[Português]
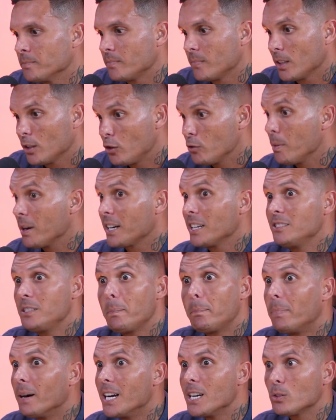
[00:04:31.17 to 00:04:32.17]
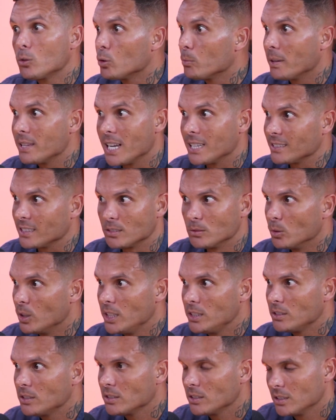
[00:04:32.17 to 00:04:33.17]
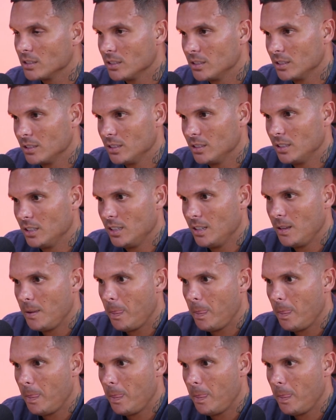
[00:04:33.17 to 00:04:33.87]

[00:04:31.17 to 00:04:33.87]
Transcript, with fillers: Tive uma crise de pânico numa dessas noites. Uhum.